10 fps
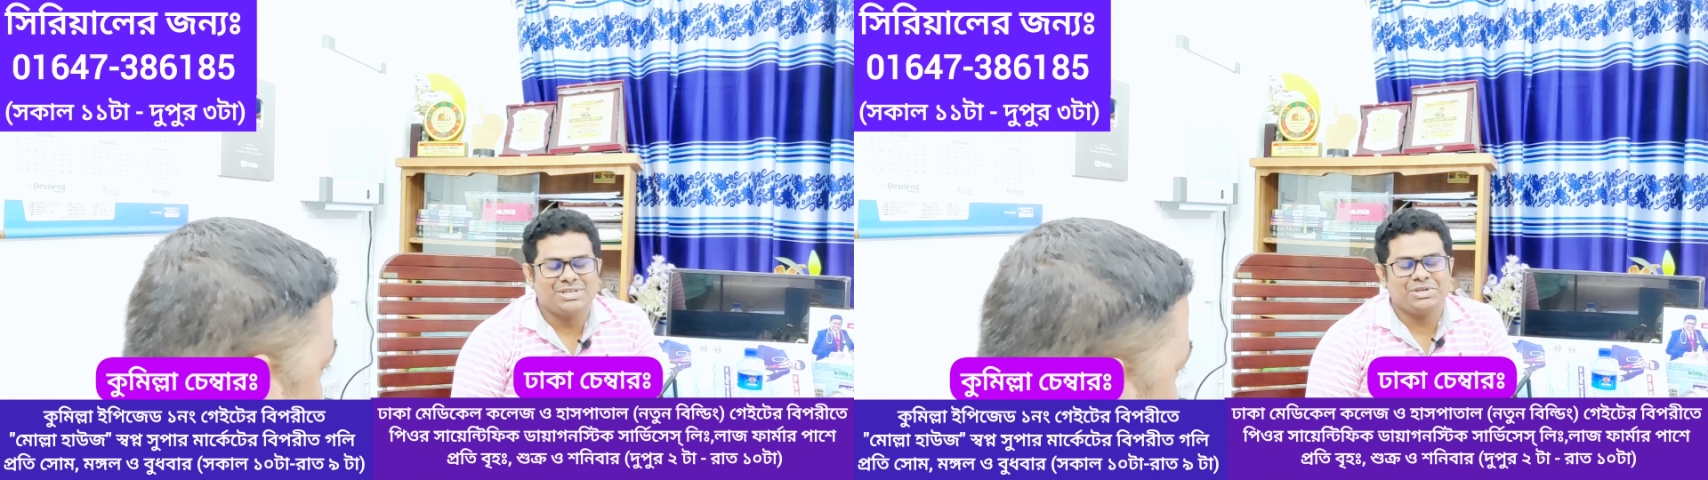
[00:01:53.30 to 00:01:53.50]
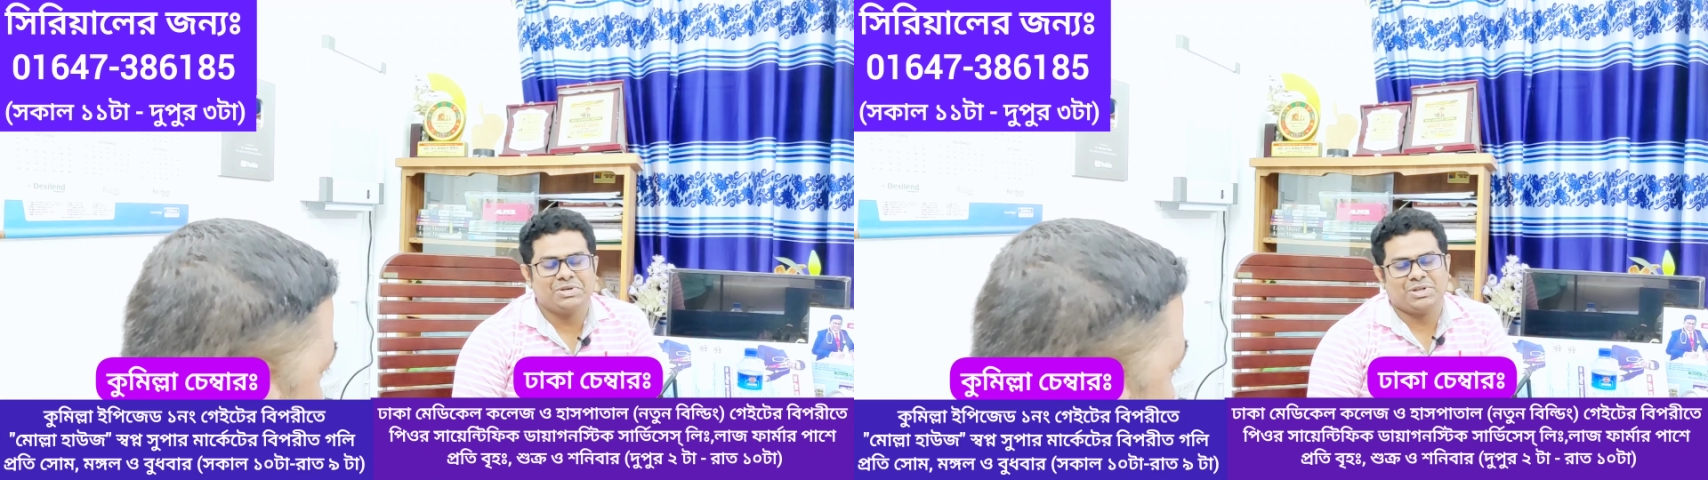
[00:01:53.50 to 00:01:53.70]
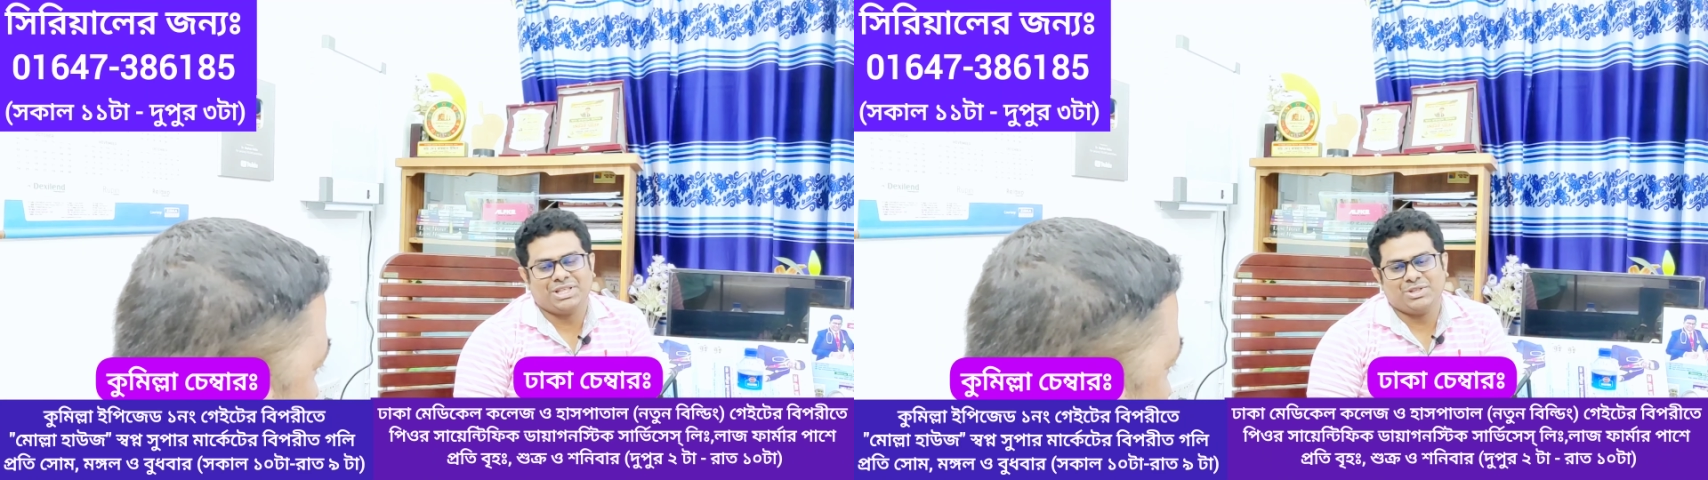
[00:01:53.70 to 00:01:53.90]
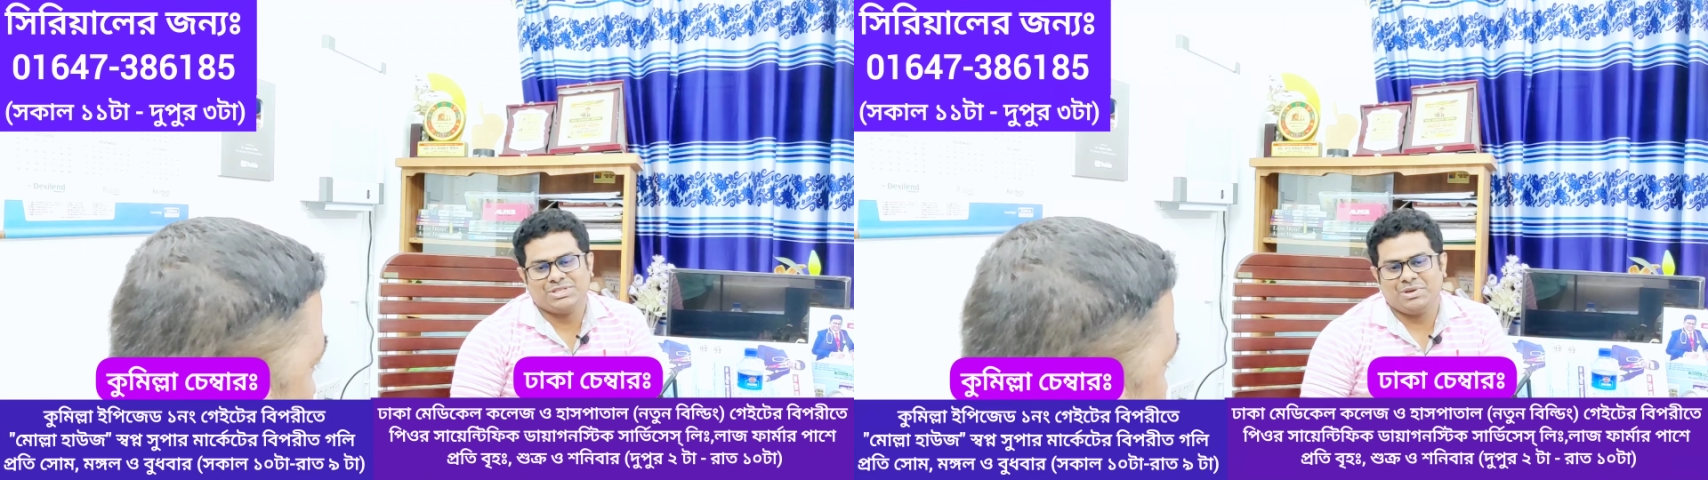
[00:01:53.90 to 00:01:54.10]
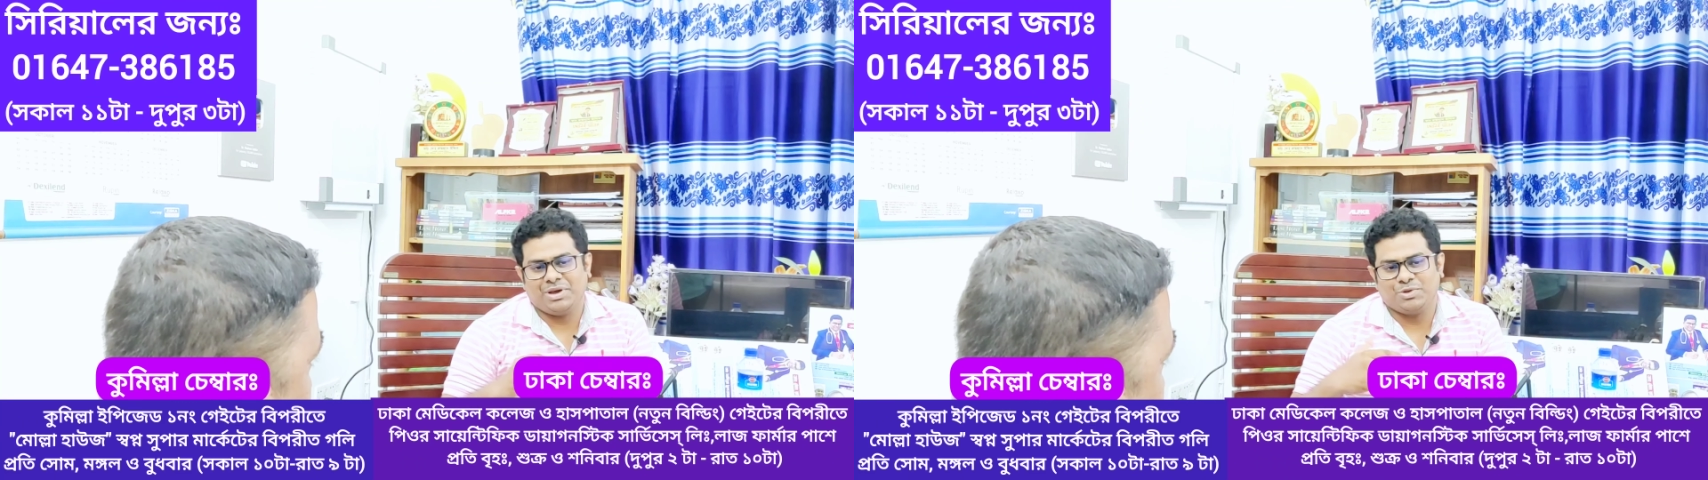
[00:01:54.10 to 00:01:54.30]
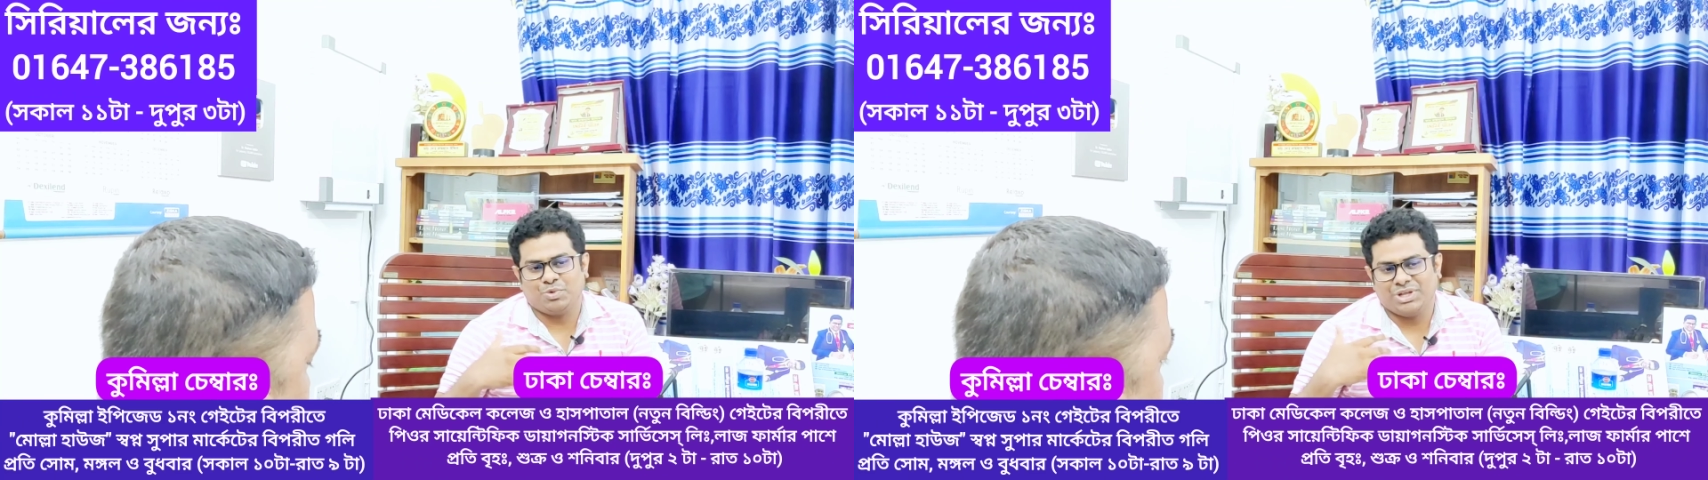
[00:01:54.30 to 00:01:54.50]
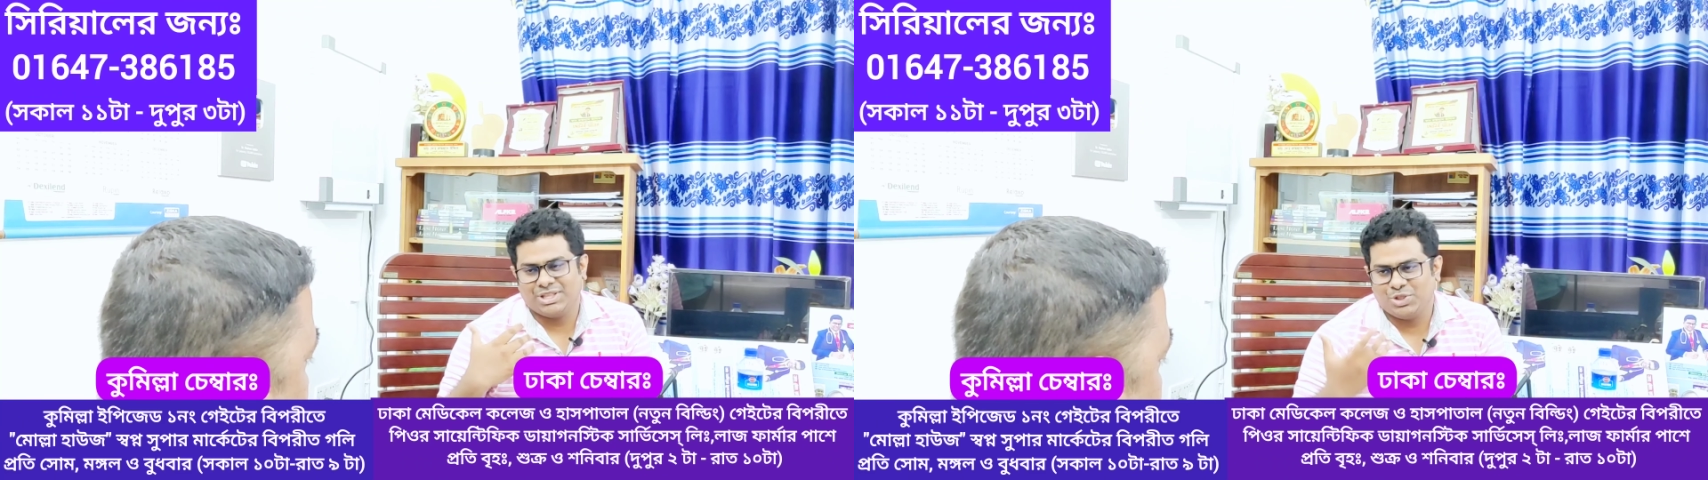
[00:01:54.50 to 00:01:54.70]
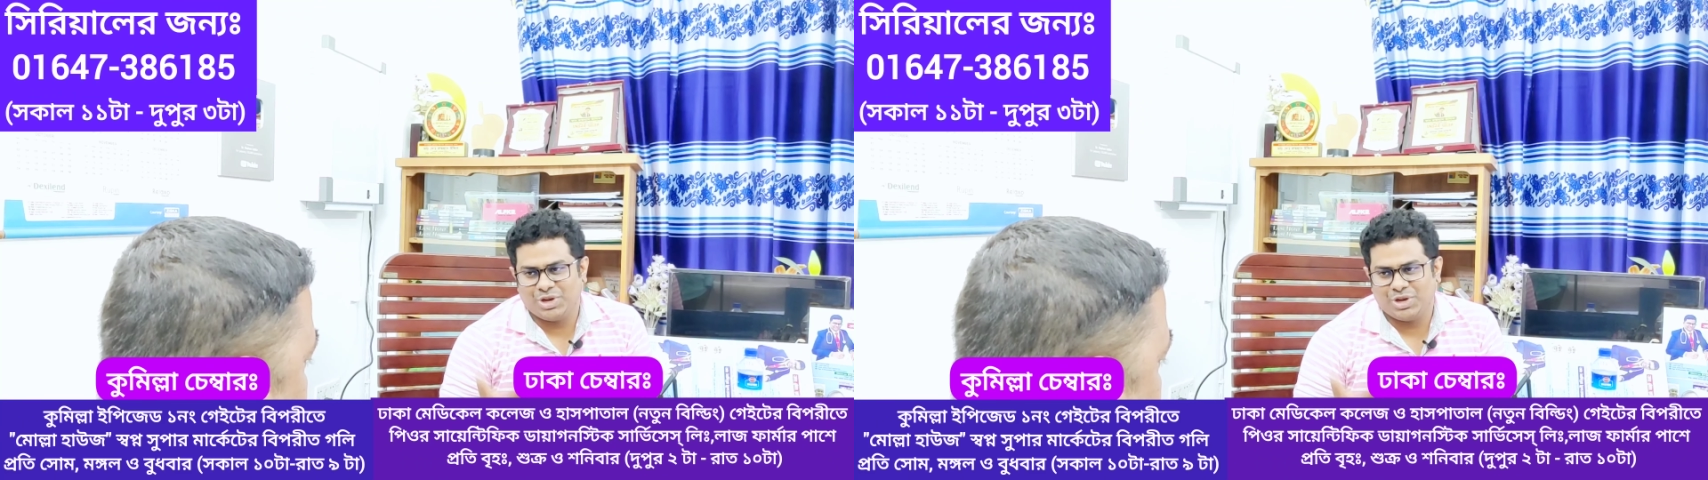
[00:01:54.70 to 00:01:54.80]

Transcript: হচ্ছে অর্থাৎ হচ্ছে অনেকদিন